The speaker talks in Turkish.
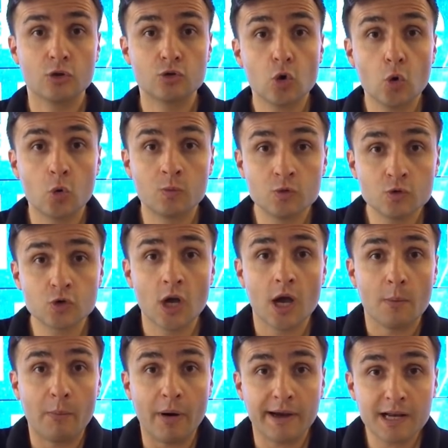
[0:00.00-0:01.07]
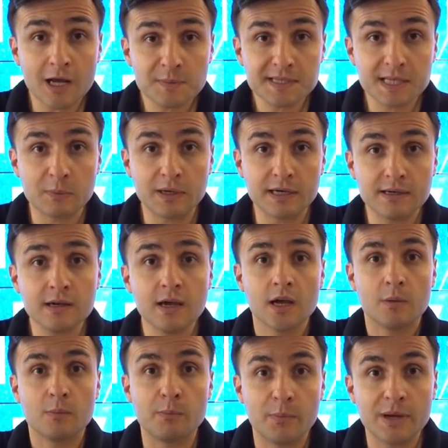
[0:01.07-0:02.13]
Çoğumuz bayram sabahı
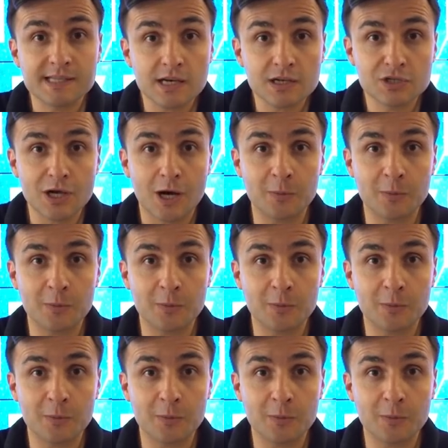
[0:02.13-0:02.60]
mesaj